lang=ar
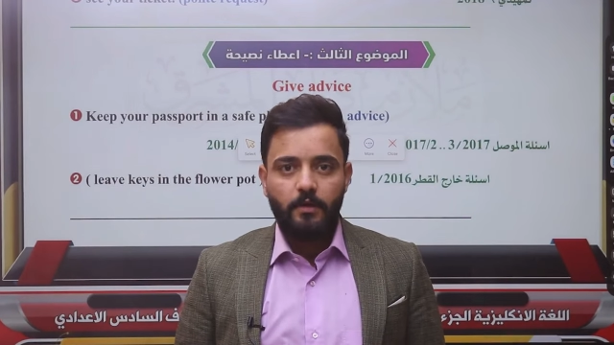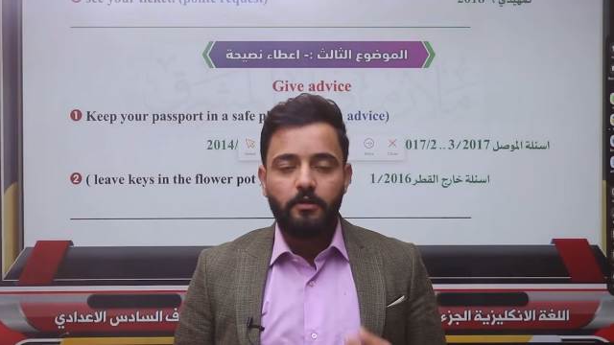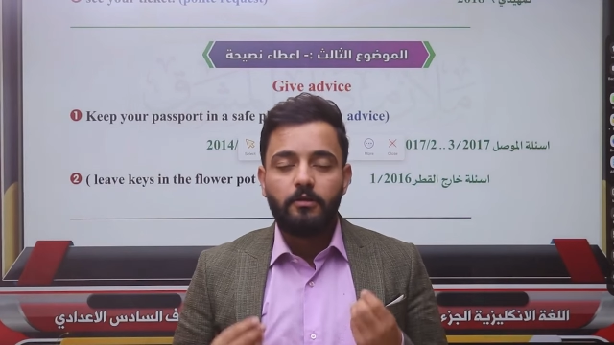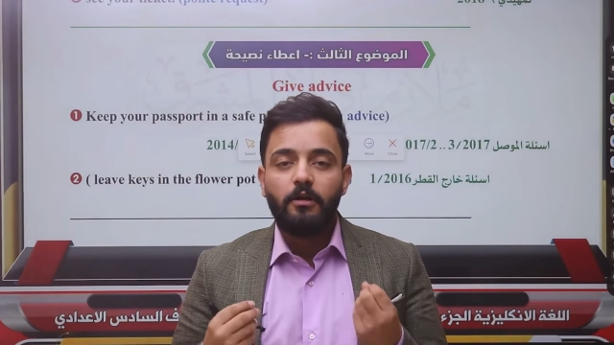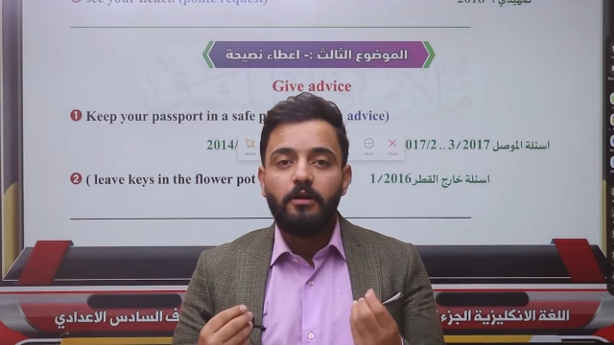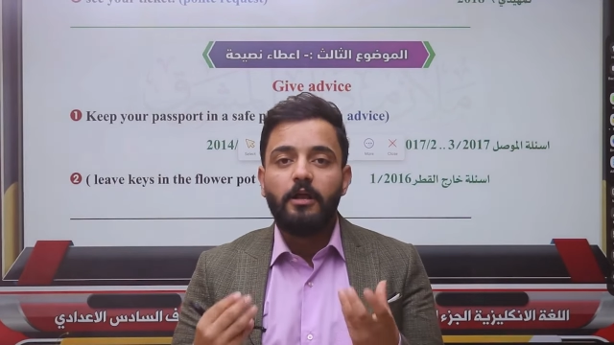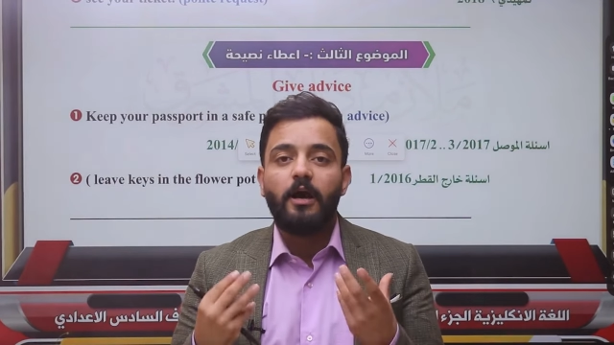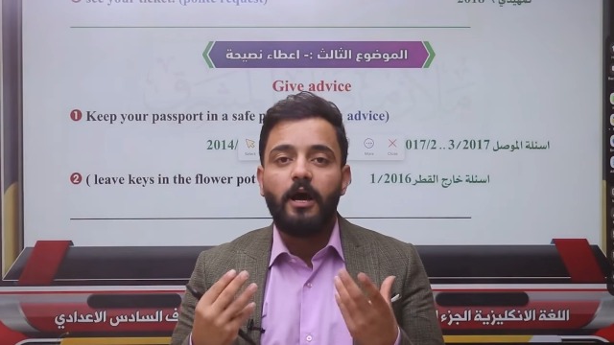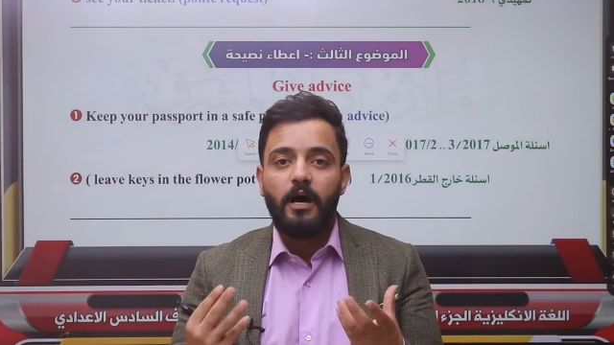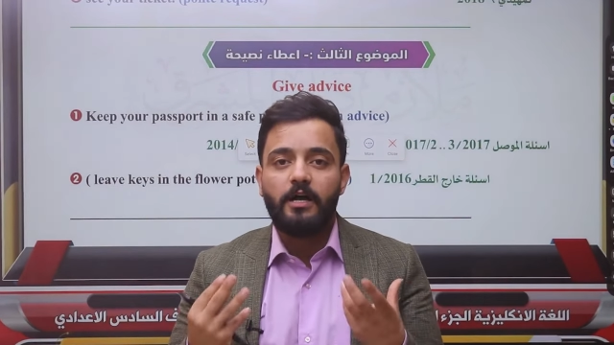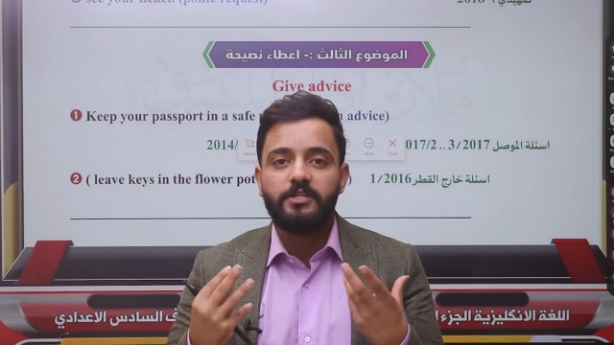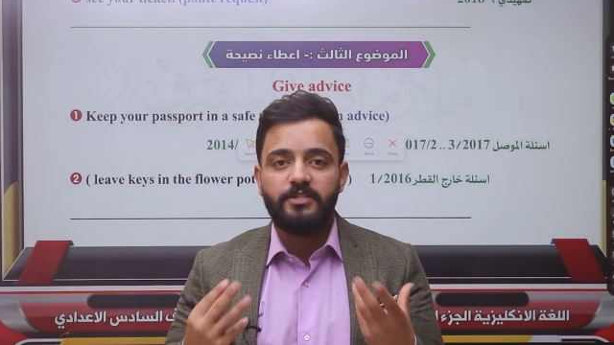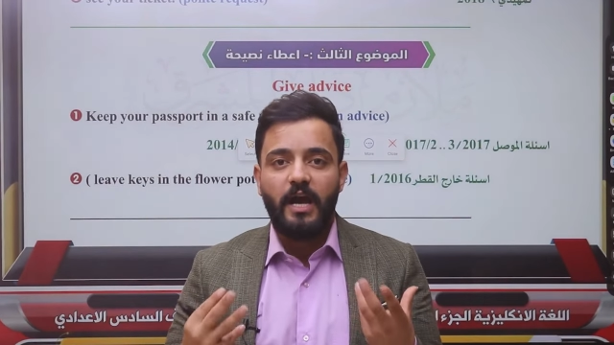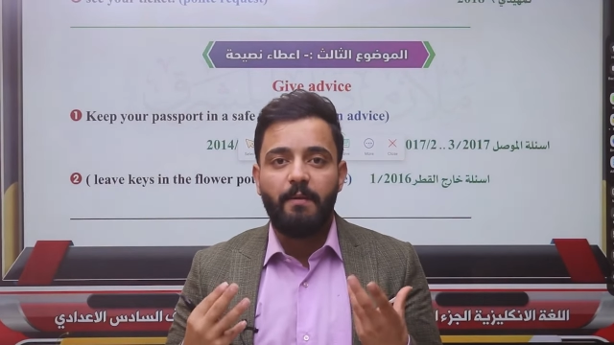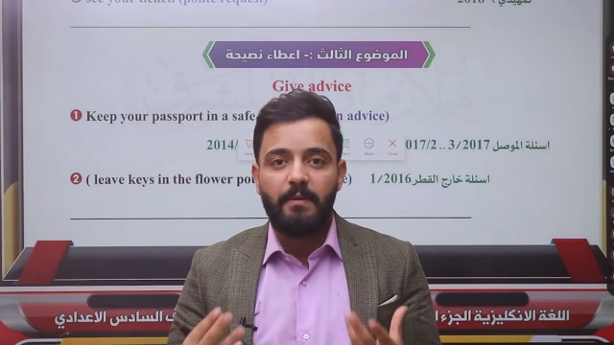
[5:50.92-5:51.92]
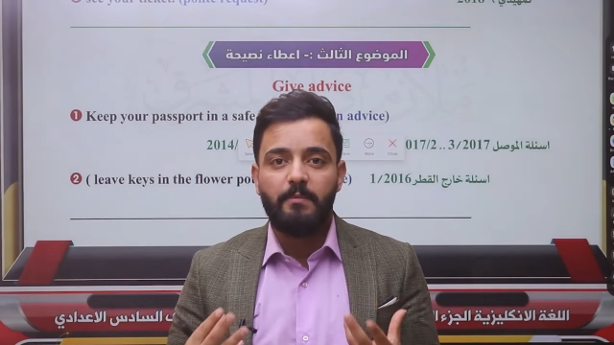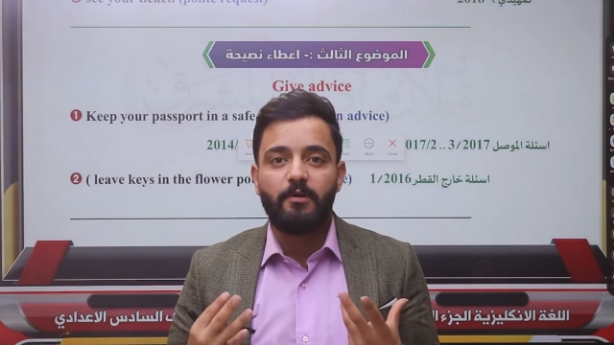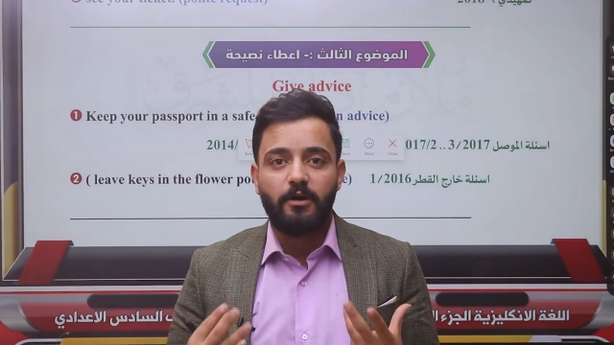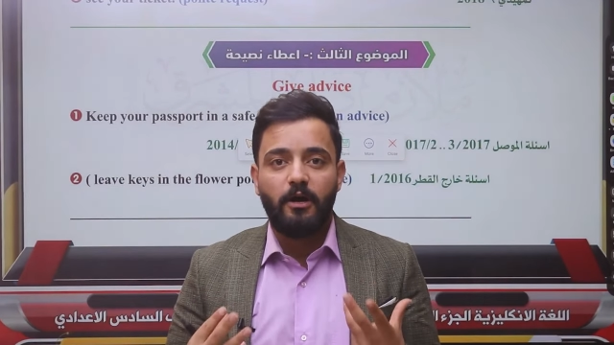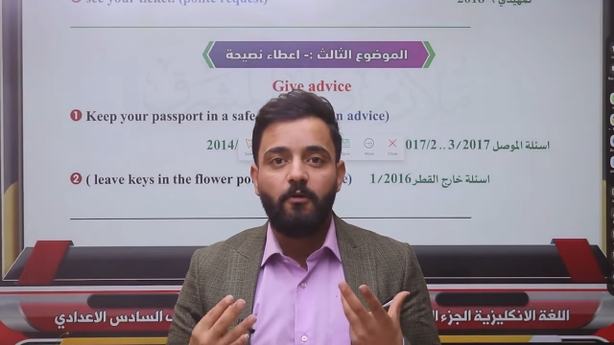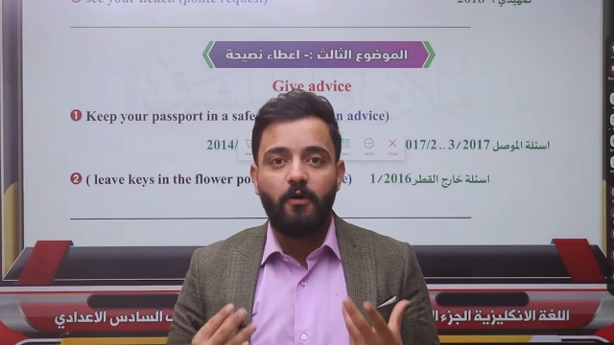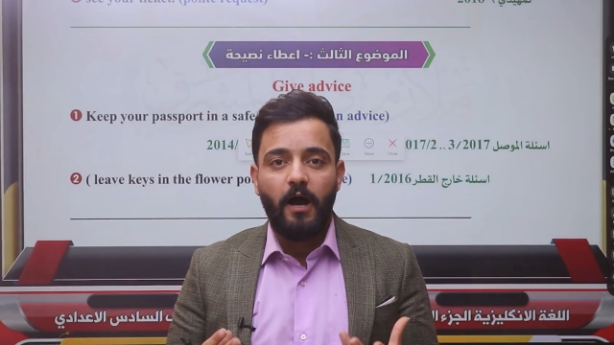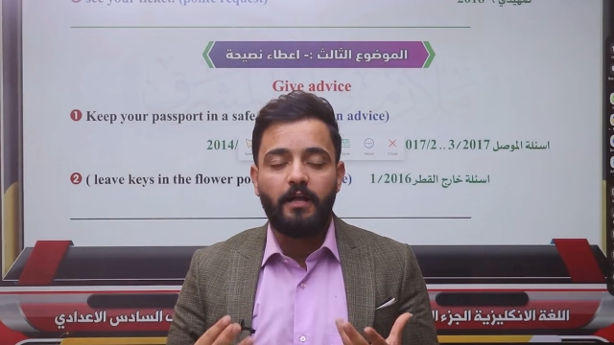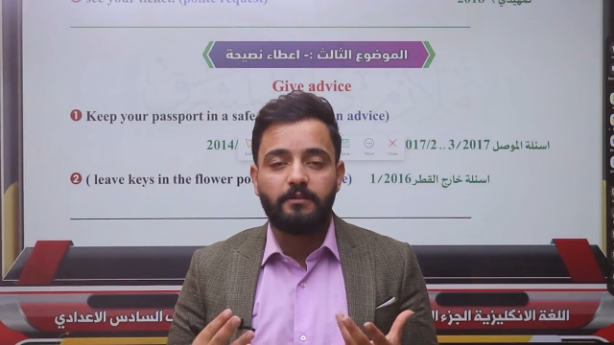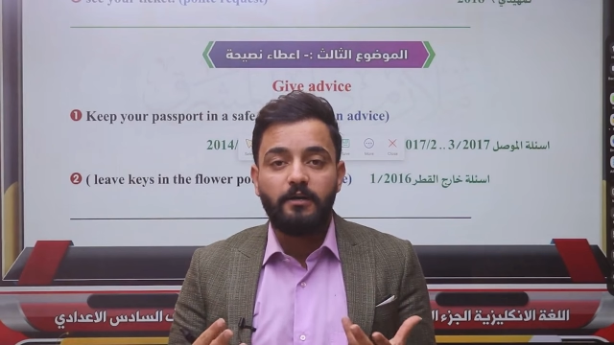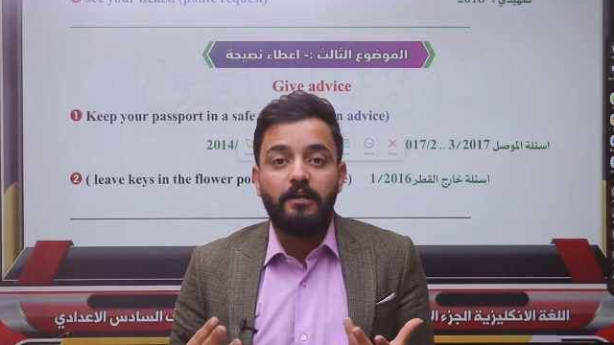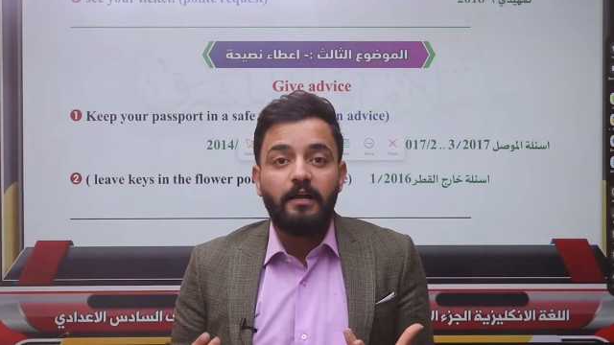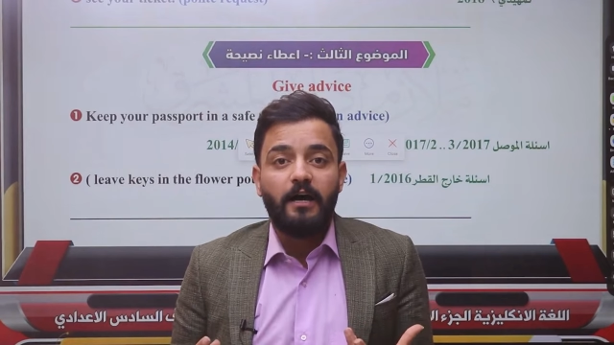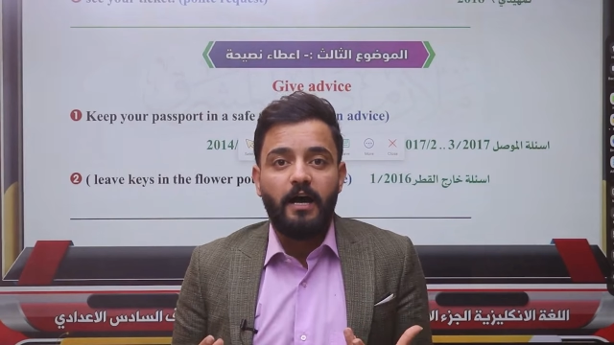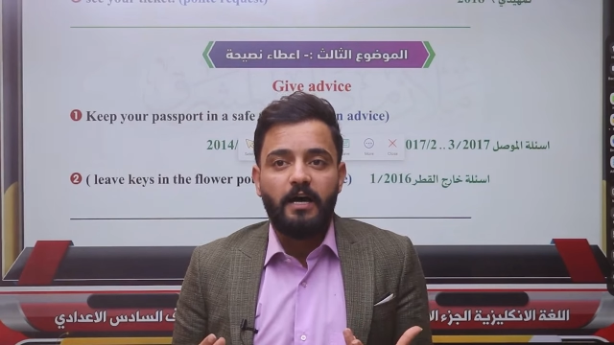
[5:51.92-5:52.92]
كله خارجي حبيب القواعد
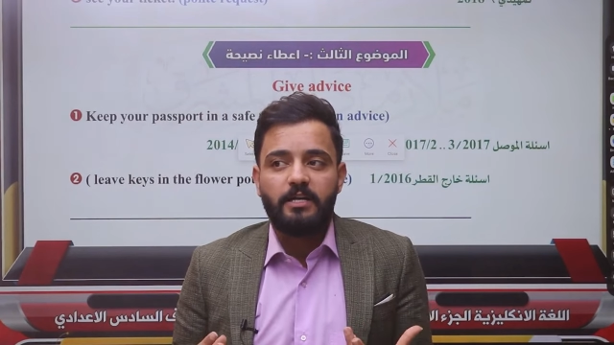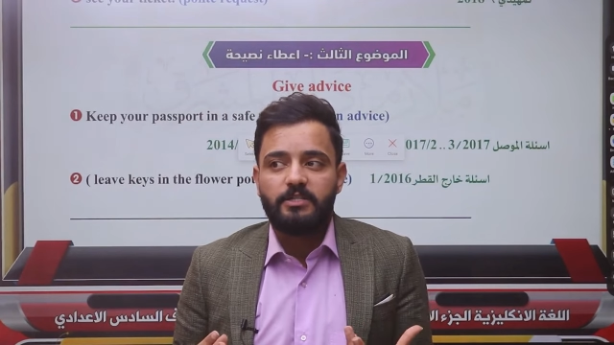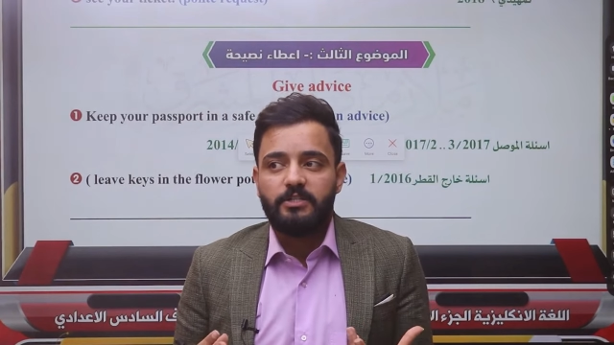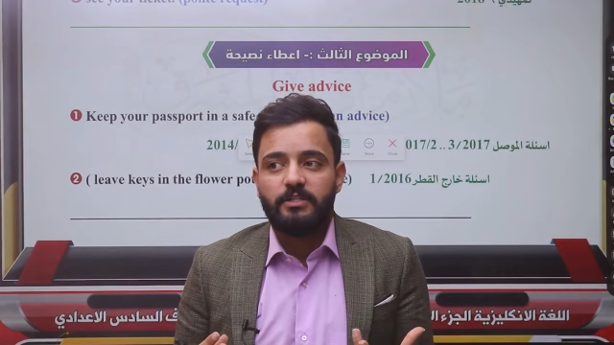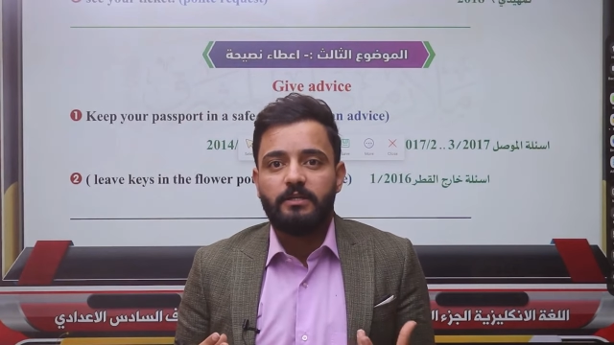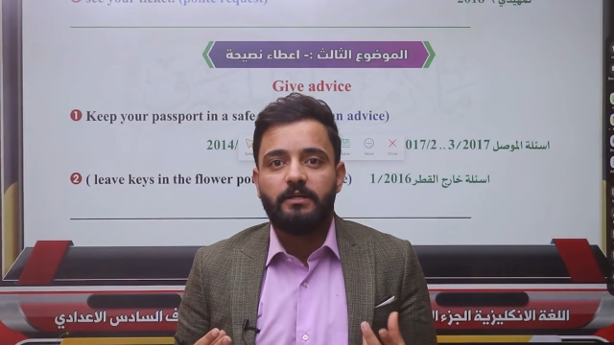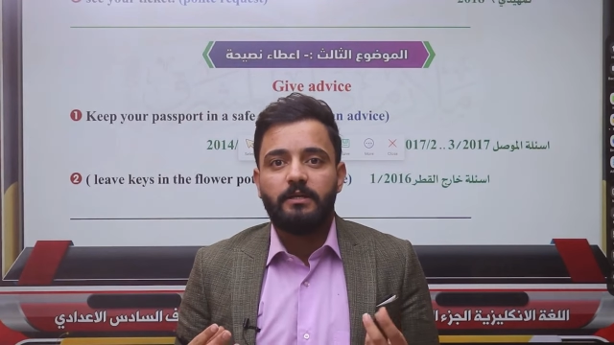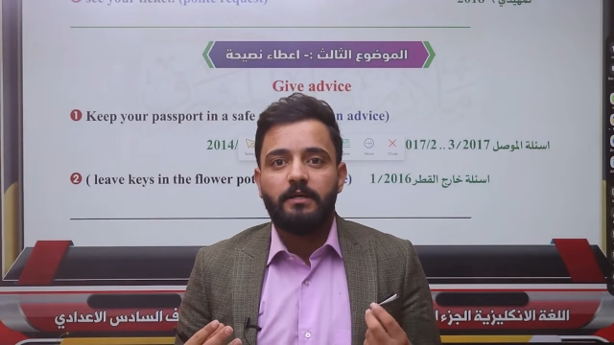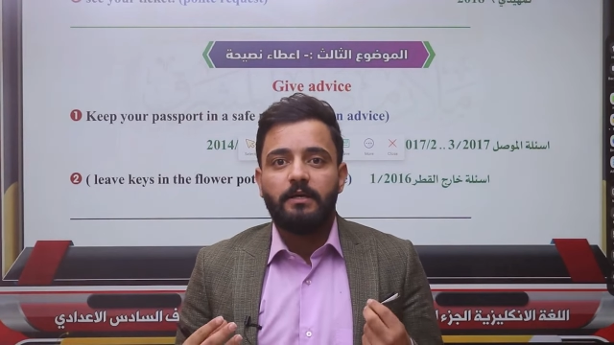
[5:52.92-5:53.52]
كله خارجي